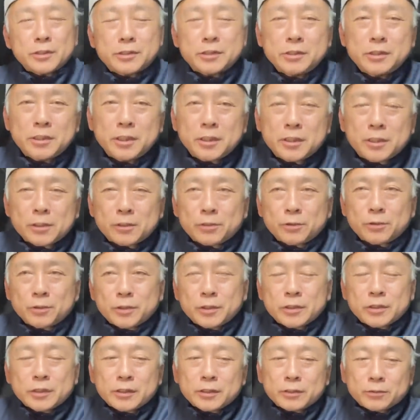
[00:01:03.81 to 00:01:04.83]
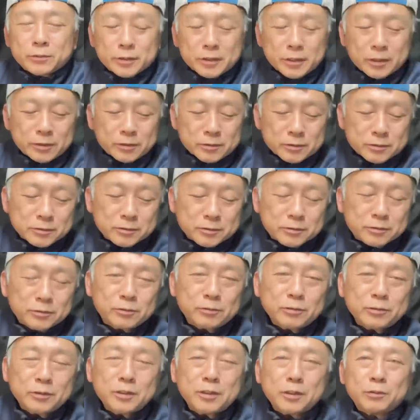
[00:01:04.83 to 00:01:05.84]
仕入れて撮りたい撮りたいってずっ
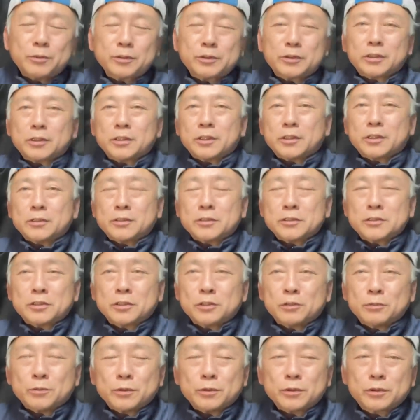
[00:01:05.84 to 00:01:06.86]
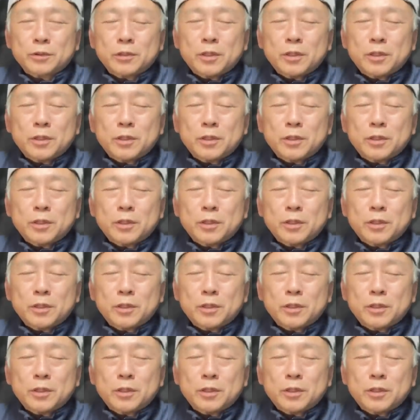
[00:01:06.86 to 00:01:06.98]
とね、思ってたんですけども、